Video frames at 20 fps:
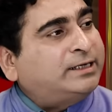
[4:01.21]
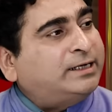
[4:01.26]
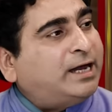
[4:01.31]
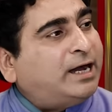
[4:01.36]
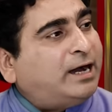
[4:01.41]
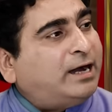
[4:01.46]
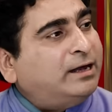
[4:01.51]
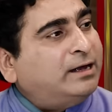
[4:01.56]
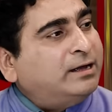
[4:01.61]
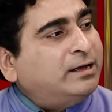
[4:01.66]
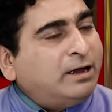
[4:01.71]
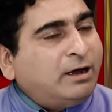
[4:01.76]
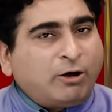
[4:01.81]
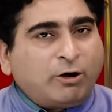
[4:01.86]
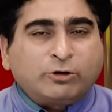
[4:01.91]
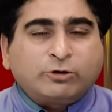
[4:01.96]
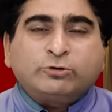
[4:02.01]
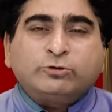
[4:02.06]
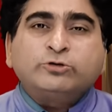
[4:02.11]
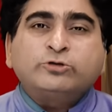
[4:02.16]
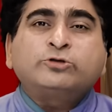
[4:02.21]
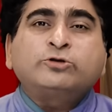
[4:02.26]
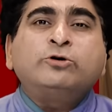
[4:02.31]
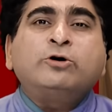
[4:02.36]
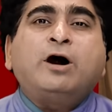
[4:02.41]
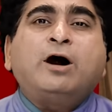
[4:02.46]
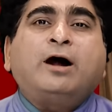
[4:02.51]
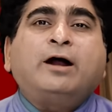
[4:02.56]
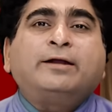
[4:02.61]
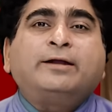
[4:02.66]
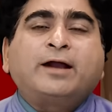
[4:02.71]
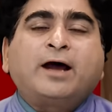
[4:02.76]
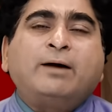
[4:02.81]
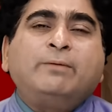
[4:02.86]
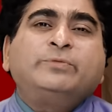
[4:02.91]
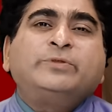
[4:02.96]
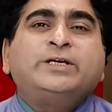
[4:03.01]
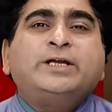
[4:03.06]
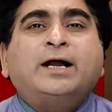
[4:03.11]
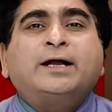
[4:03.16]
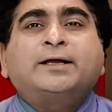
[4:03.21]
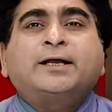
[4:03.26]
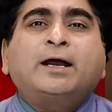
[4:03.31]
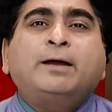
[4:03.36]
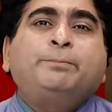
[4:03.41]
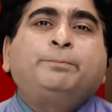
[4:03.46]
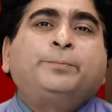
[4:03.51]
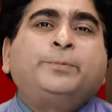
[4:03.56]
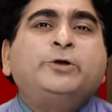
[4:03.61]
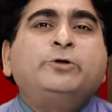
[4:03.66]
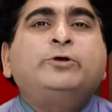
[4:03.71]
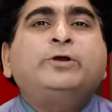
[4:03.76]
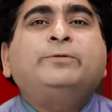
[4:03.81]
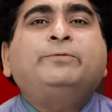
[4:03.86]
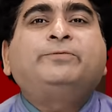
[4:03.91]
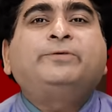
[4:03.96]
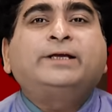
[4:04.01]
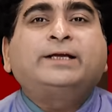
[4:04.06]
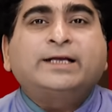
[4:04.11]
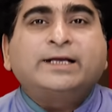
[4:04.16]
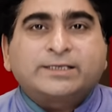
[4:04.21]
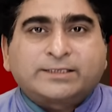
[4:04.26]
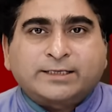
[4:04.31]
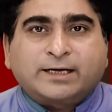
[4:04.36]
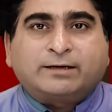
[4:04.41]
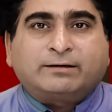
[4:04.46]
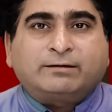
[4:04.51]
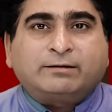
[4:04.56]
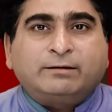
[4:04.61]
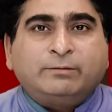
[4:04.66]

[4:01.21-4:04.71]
किया और उसको नाम दिया गया प्यूरिफिकेशन